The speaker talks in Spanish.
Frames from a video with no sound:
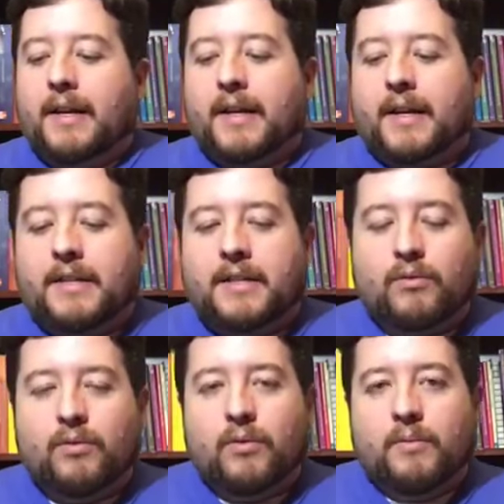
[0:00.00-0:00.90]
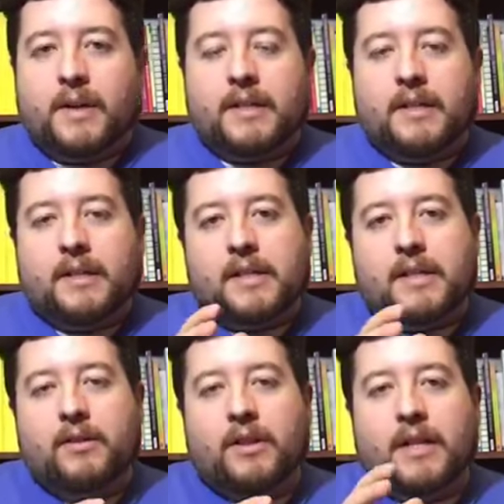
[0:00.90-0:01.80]
que si tú compras entre
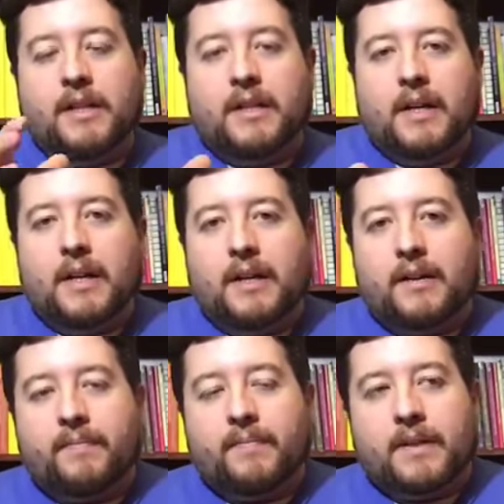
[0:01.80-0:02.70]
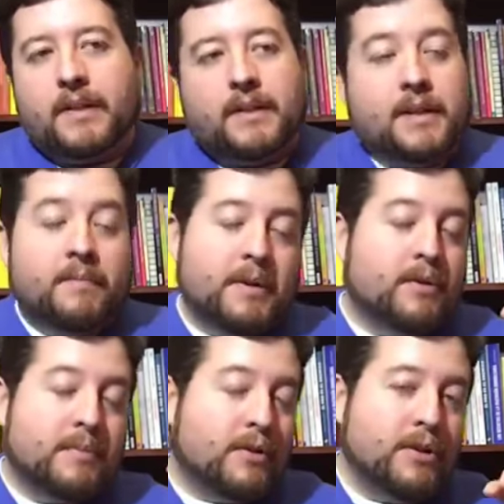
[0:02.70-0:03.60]
0 y 30, entre,
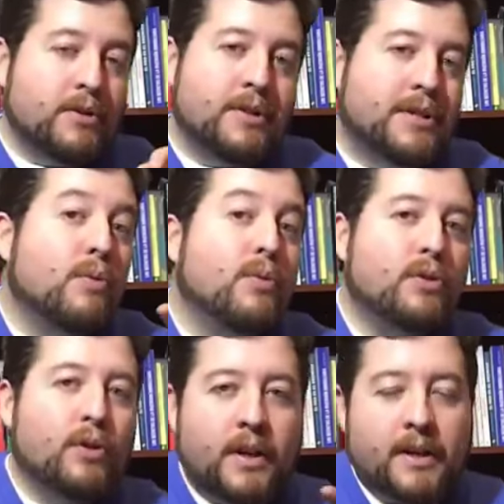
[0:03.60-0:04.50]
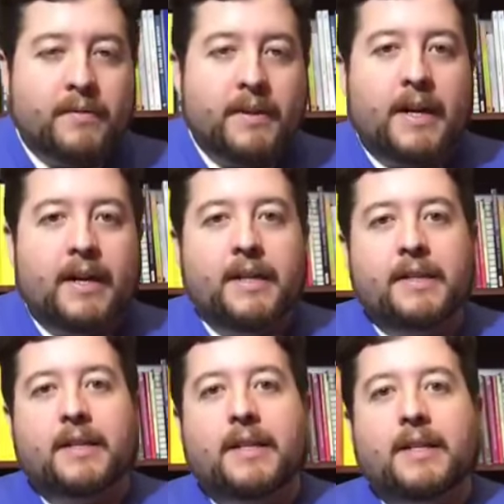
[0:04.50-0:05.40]
mejor, mejor dicho, entre un dólar ya y
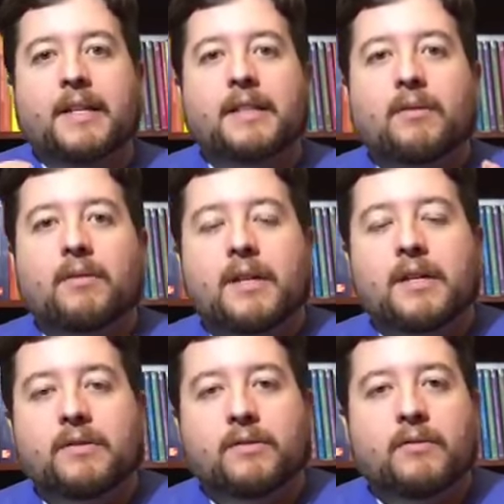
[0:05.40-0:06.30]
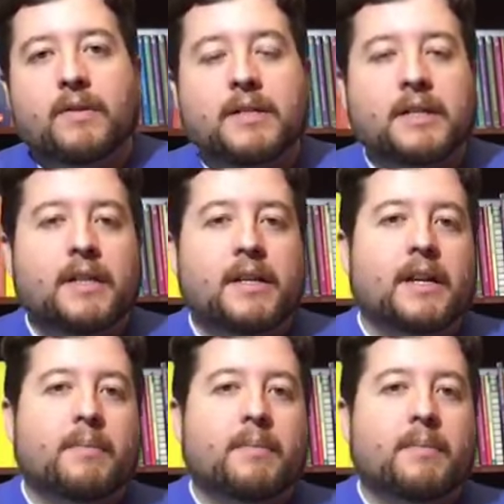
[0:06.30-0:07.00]
entre 30 dólares, no vas a tener que